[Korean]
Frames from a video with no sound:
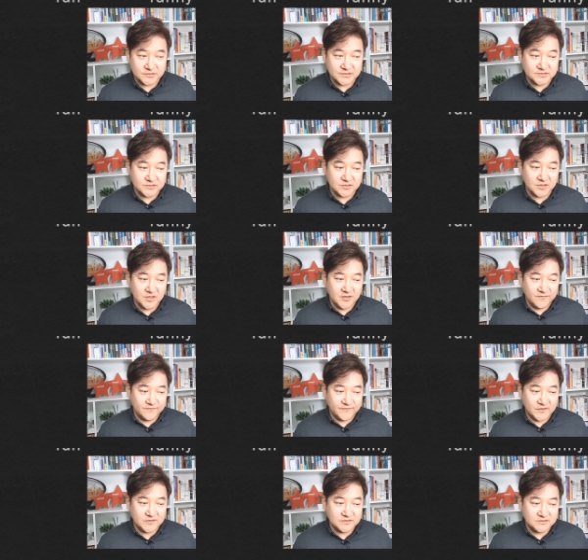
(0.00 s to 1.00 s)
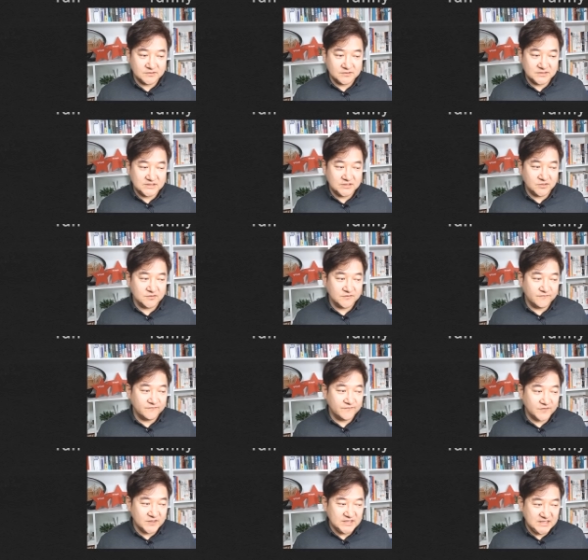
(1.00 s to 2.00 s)
그래서 fun 이건
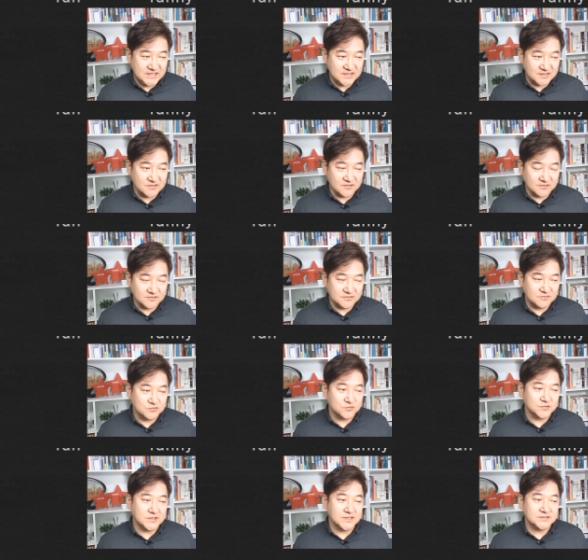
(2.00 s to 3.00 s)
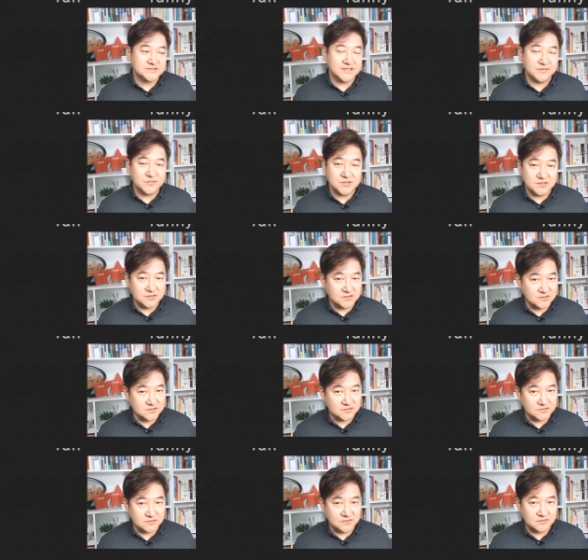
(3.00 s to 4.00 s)
funny 이건 둘 다
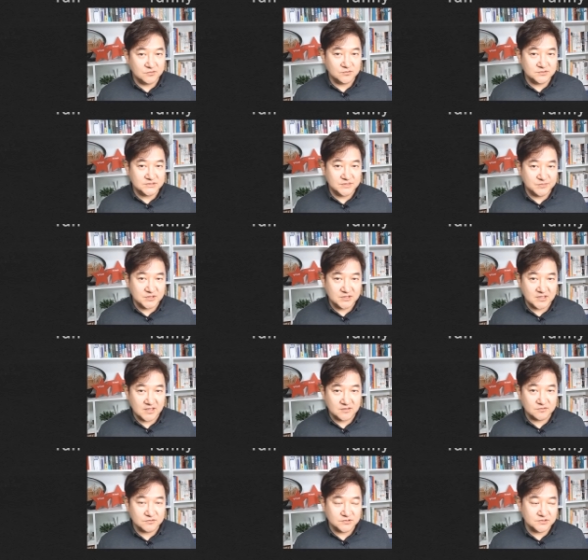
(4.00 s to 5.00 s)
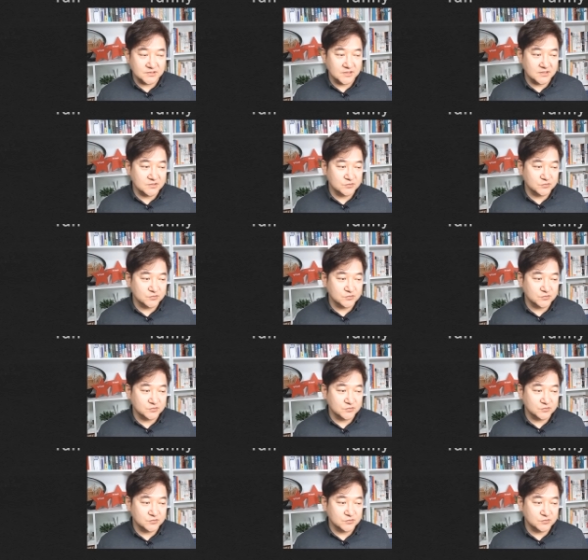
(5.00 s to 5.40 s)
재미있는 또는 재미있다 이런 식의